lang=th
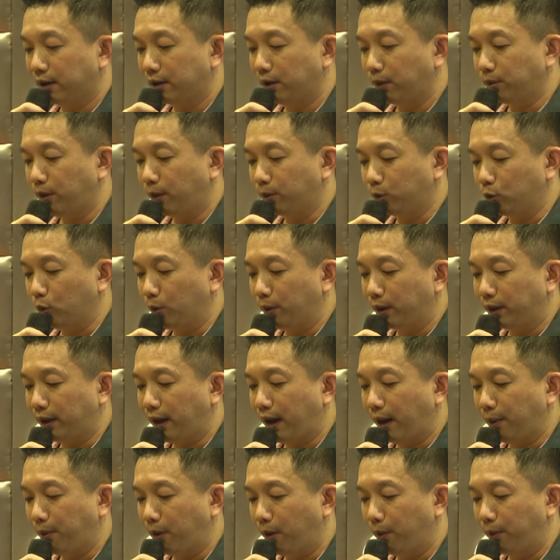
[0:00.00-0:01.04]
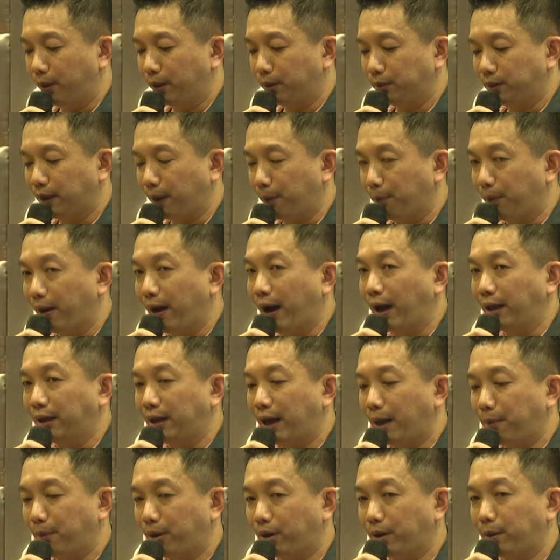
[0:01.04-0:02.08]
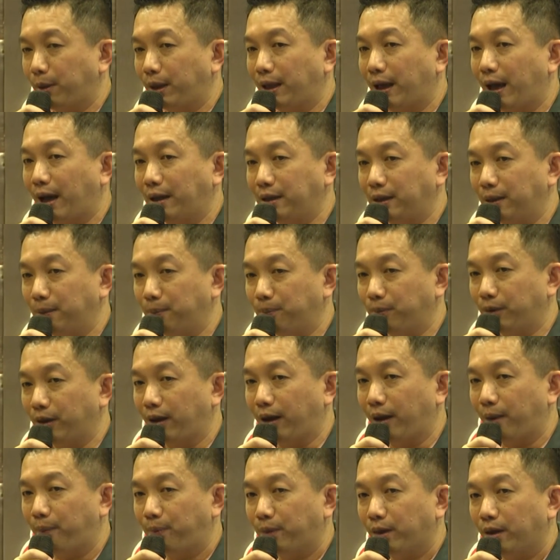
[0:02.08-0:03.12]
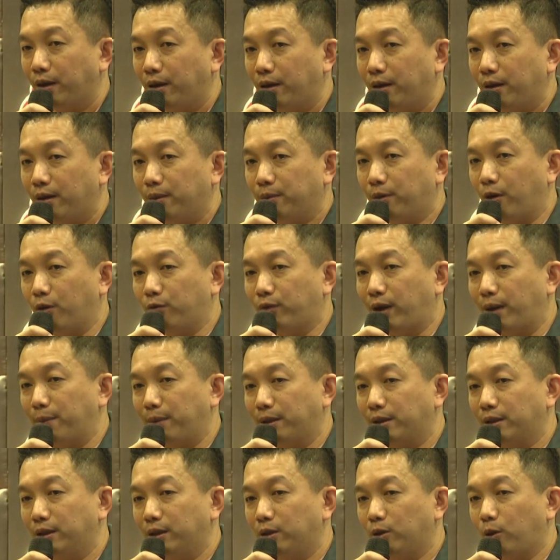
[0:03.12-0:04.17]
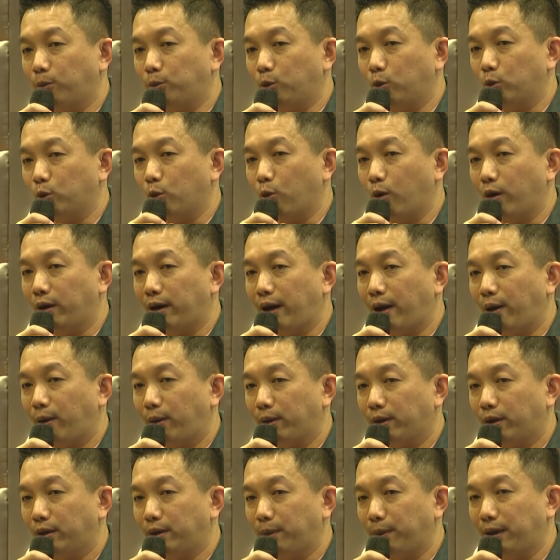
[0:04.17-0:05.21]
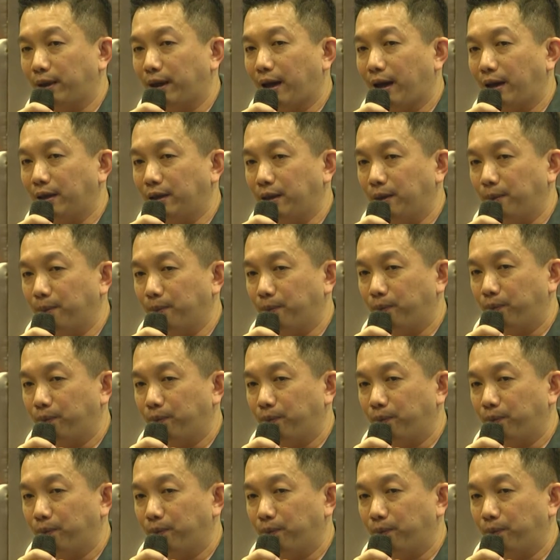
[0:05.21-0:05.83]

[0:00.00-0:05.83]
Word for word: รอบๆตัวมันได้พอมันจับผ่านได้มันก็จะเป็นหน้ายิ้มนะพอไฟมันขึ้นครบทุกดวงแล้วมันก็จะเป็นหน้ายิ้ม